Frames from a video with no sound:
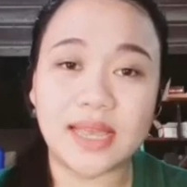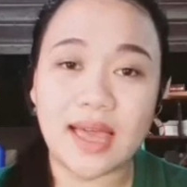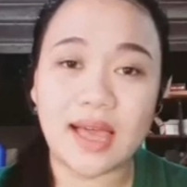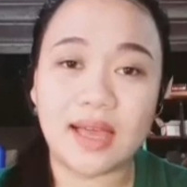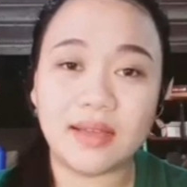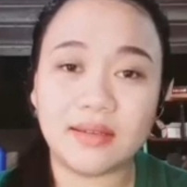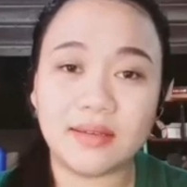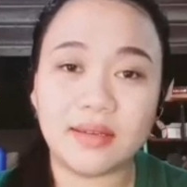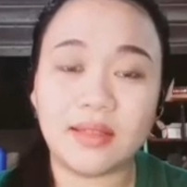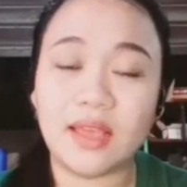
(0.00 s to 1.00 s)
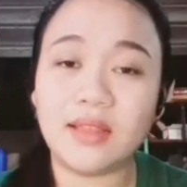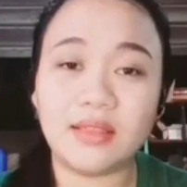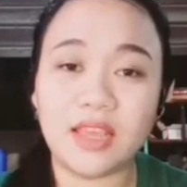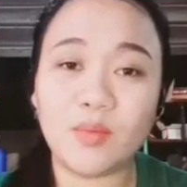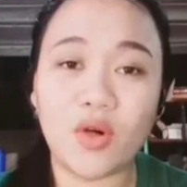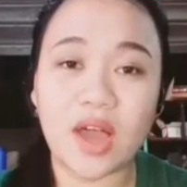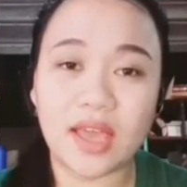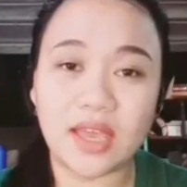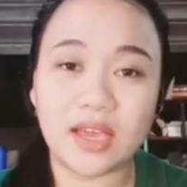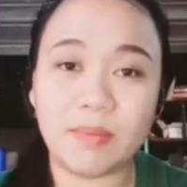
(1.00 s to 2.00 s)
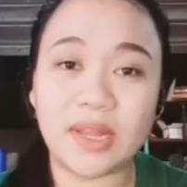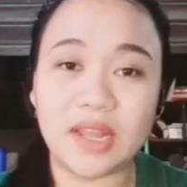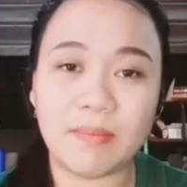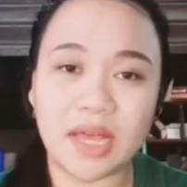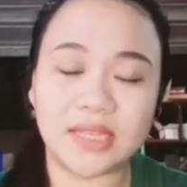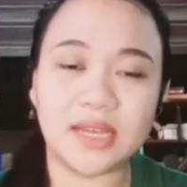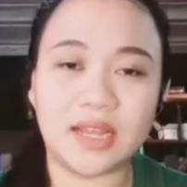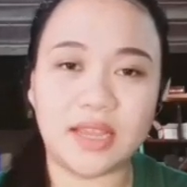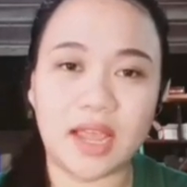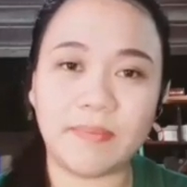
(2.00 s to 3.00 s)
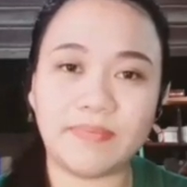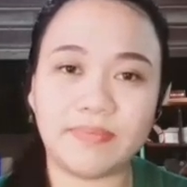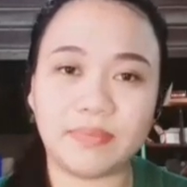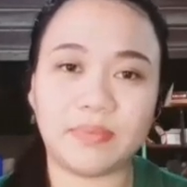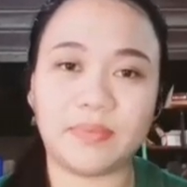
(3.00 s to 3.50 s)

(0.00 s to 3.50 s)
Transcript: ang saya na hindi mo kayang ipadama sa kanya.